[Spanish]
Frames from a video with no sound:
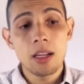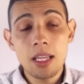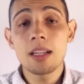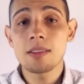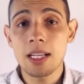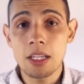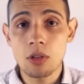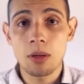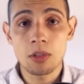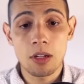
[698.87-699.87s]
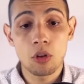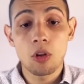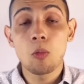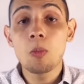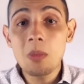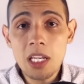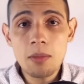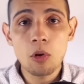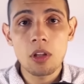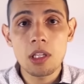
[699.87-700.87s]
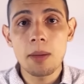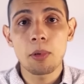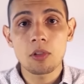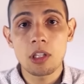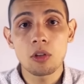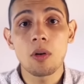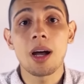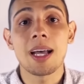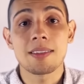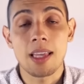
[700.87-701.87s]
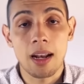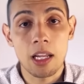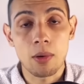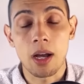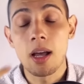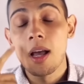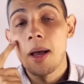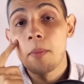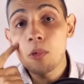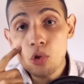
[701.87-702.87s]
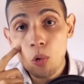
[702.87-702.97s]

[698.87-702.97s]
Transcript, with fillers: y en ese caso estamos hablando de un mínimo de 10% hacia arriba. Mucho